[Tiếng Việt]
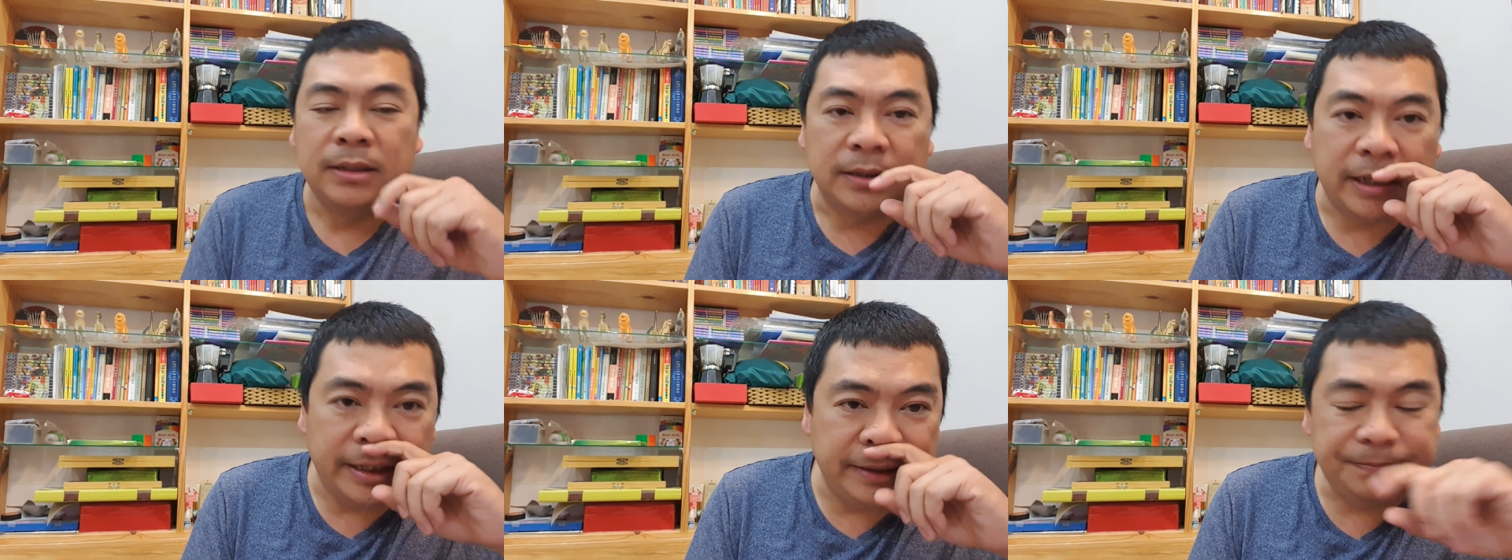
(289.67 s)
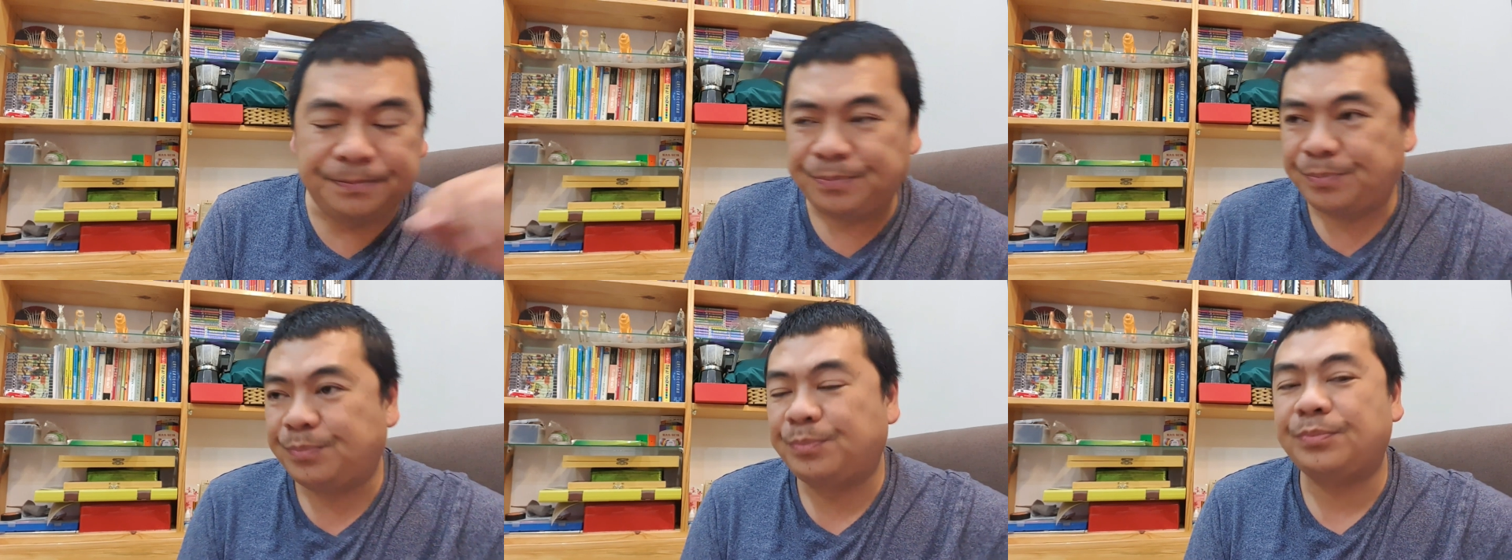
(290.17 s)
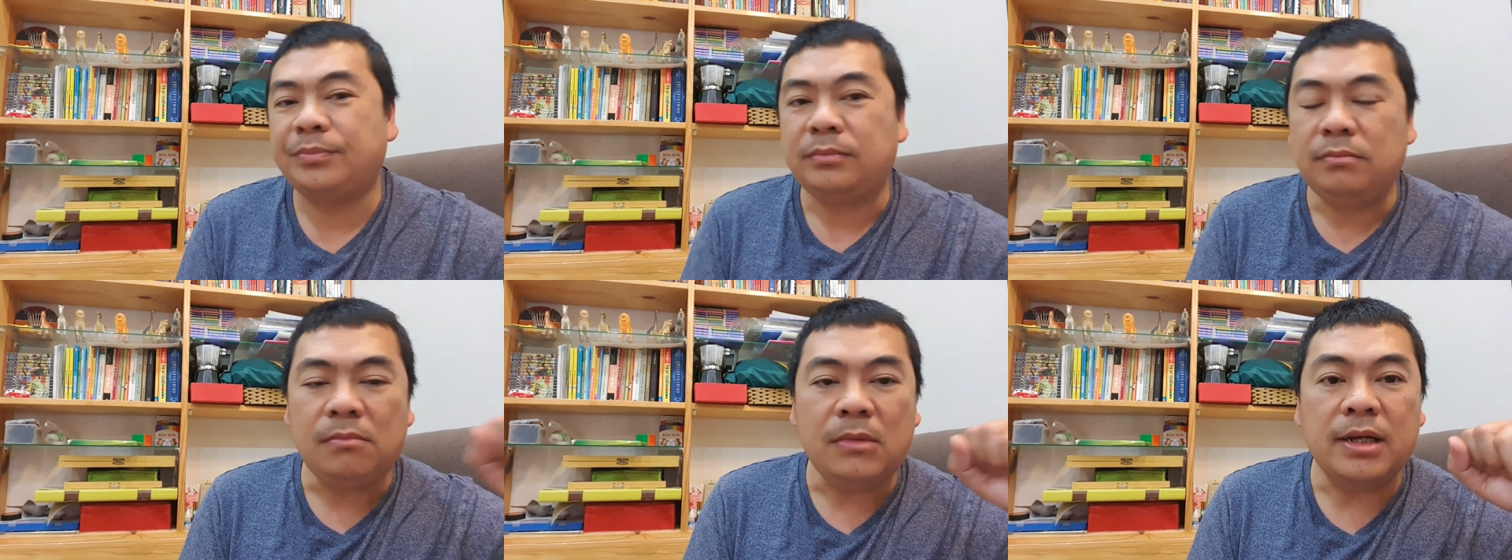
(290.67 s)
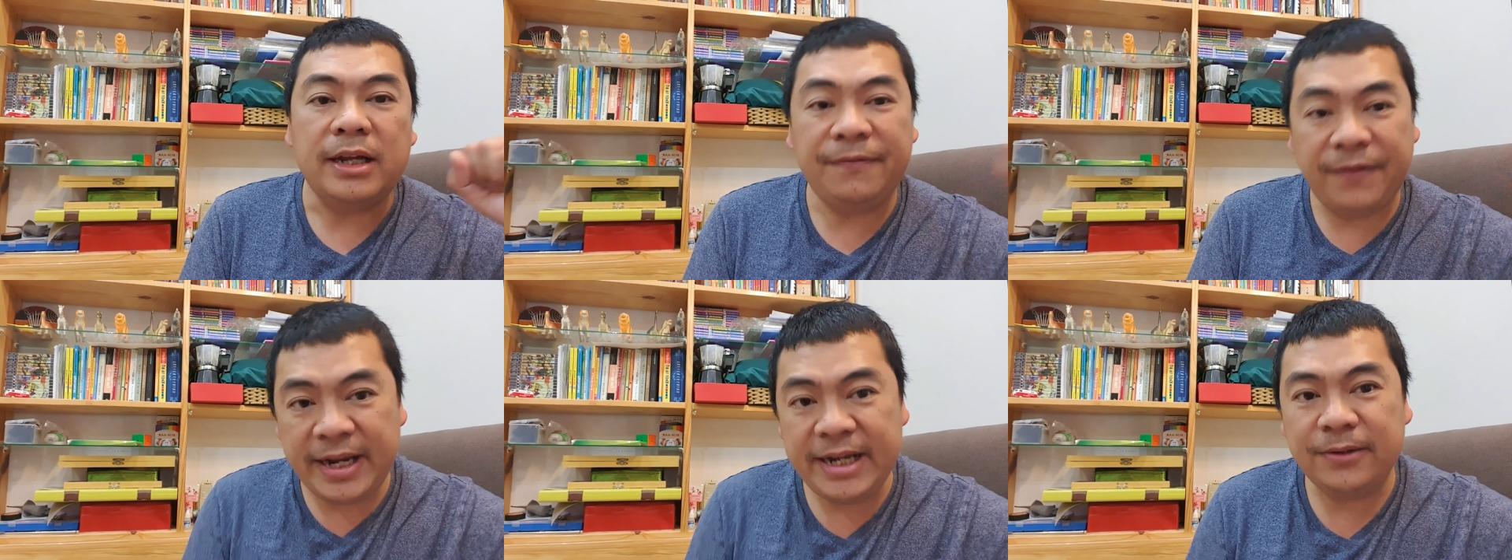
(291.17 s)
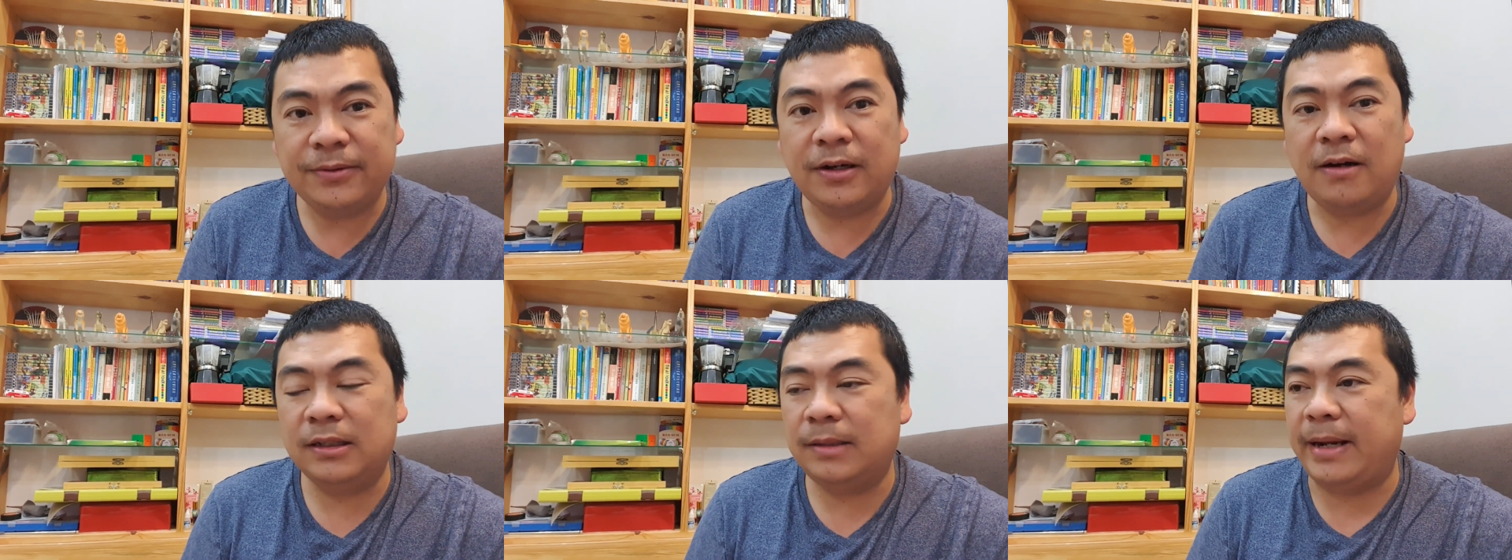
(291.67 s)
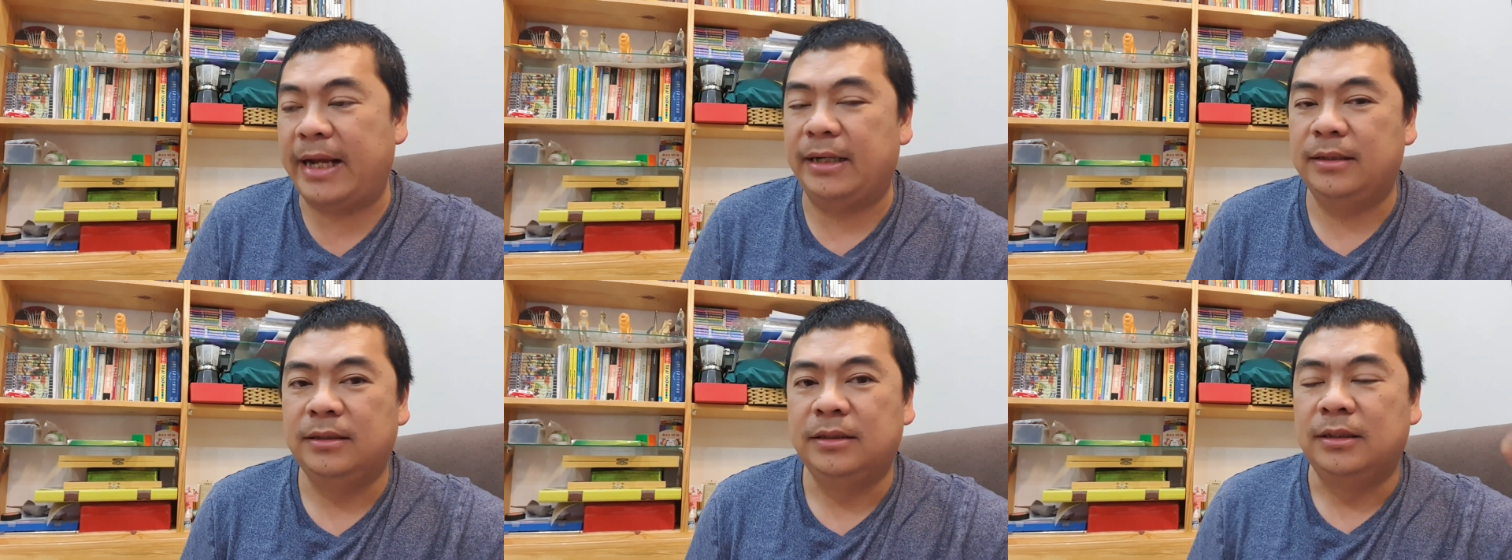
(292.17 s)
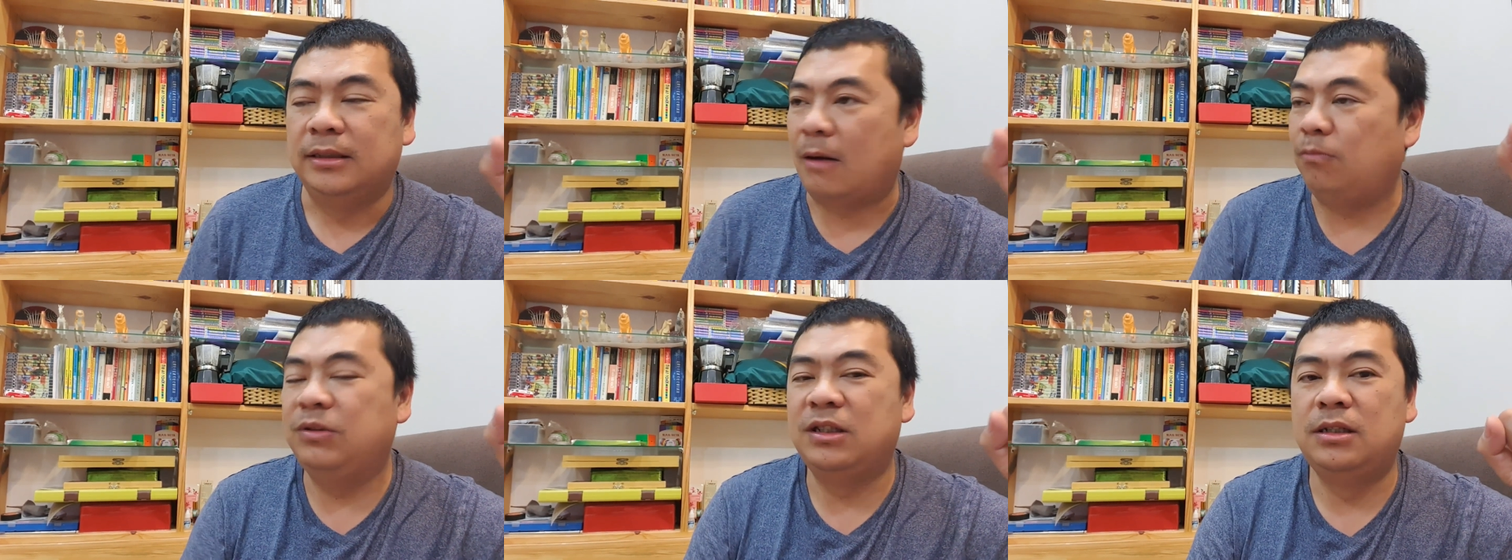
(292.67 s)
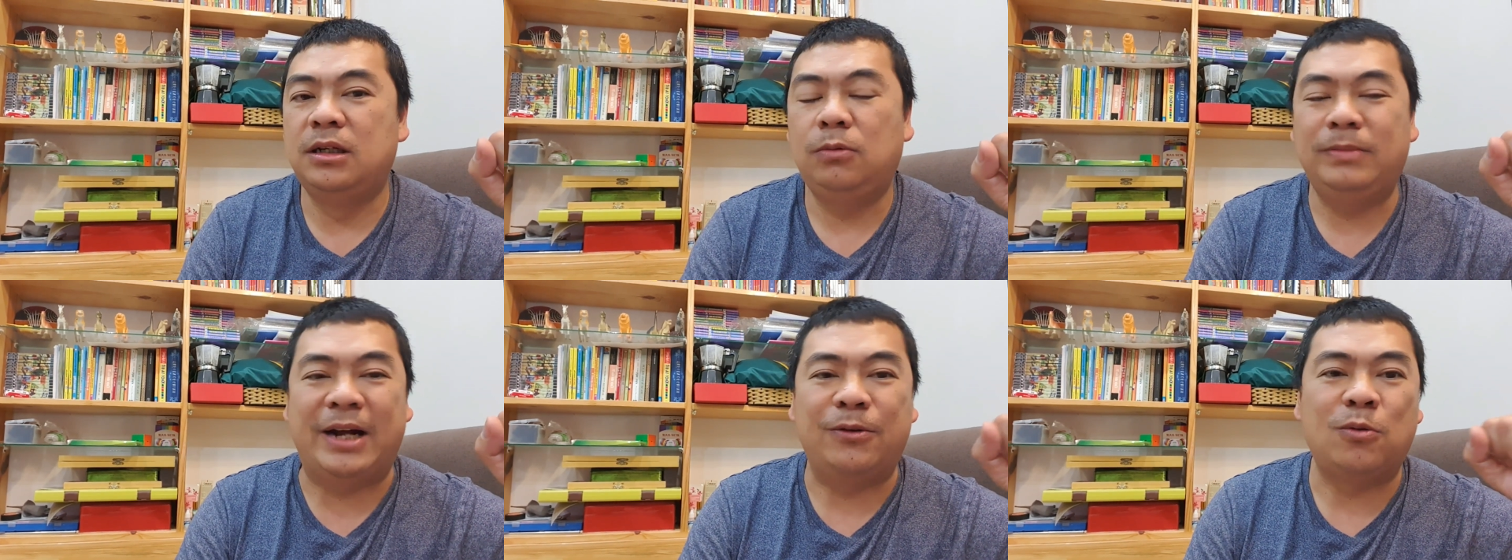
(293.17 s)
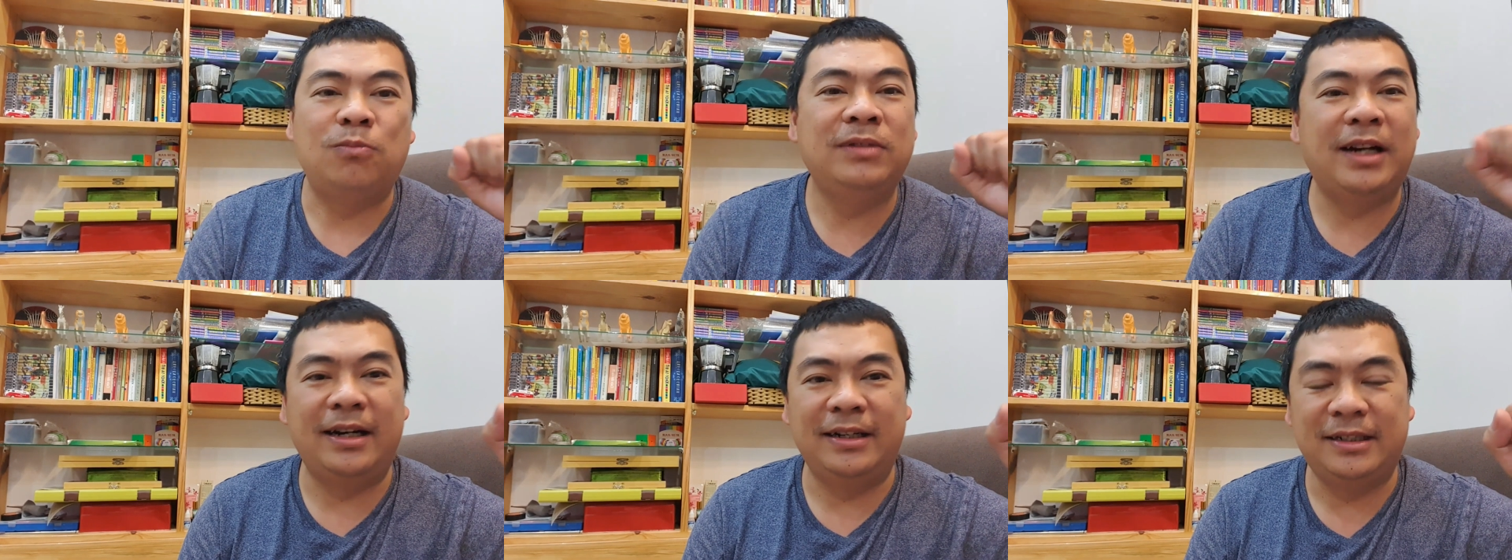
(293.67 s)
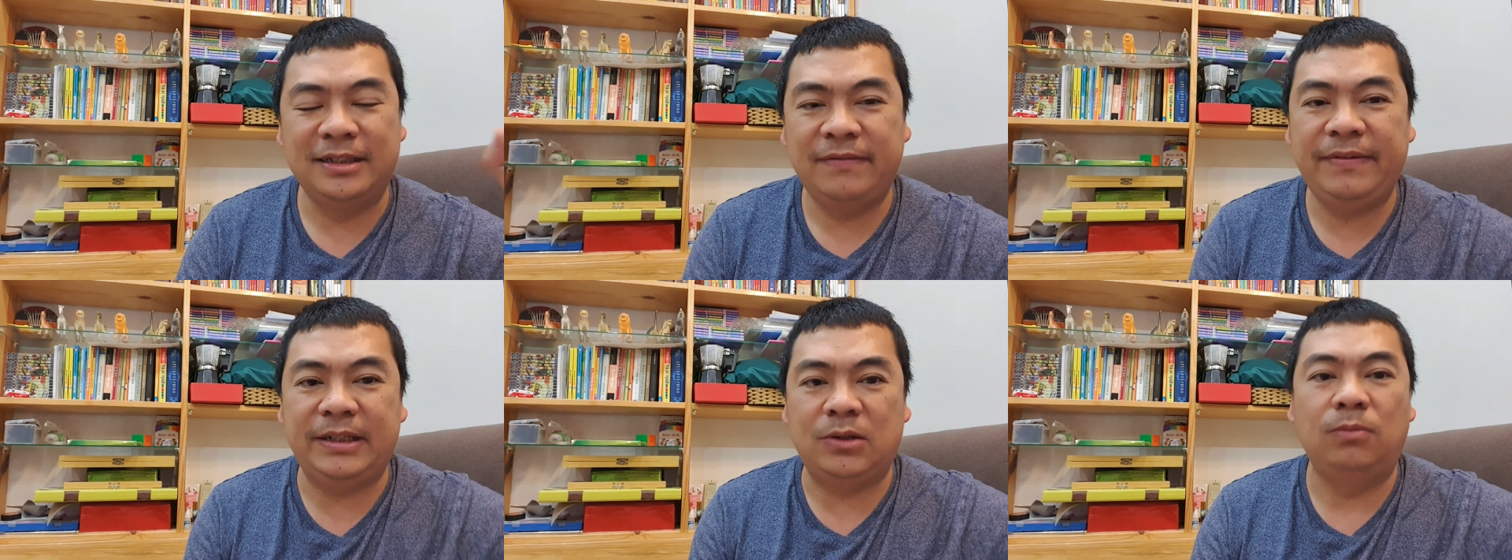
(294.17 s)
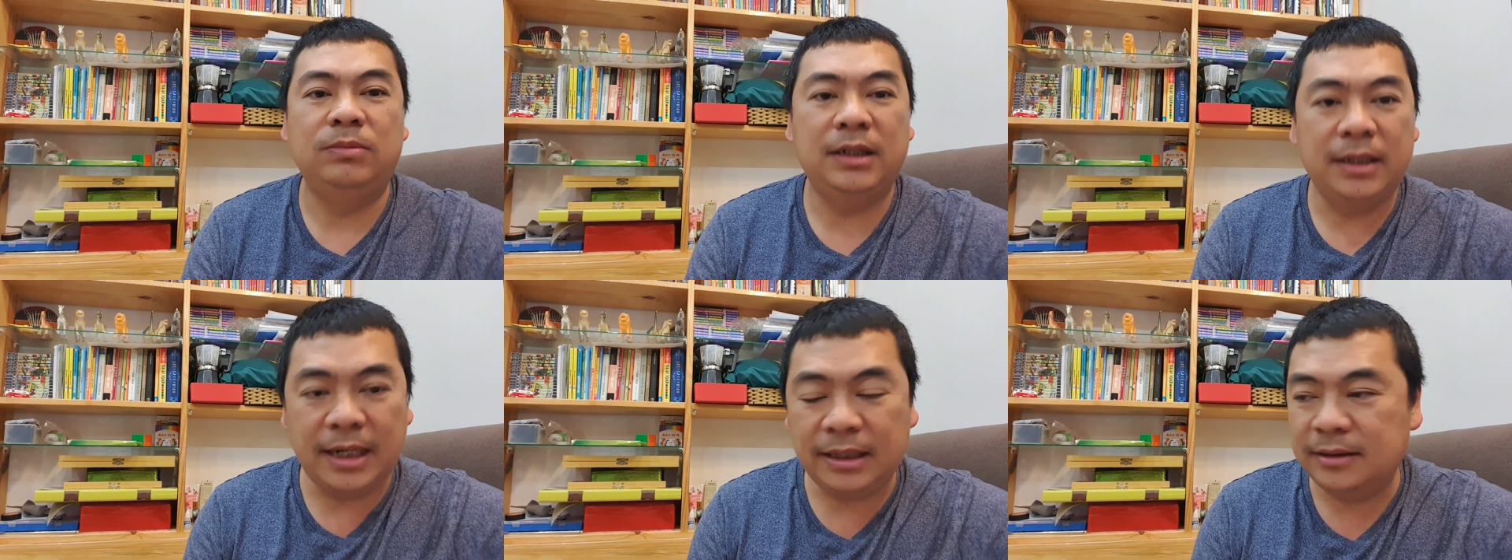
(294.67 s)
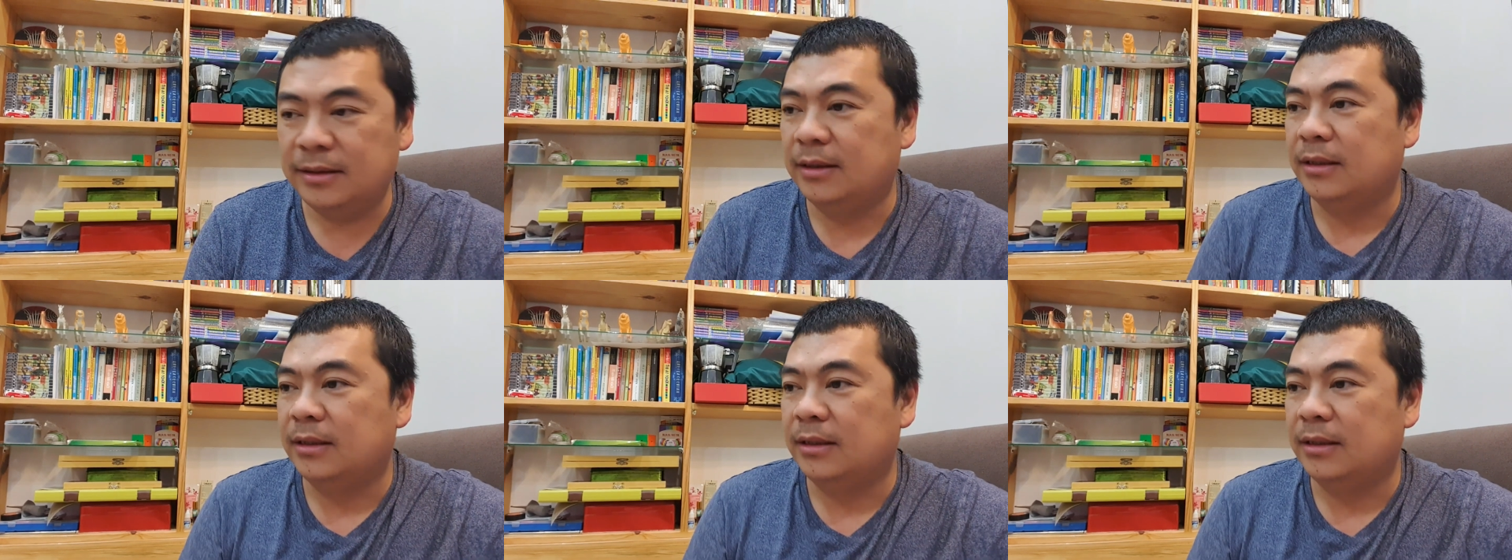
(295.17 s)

thì cái phí của nó các bạn thông thường lúc nào cũng lời hơn cái việc tổn thất hết.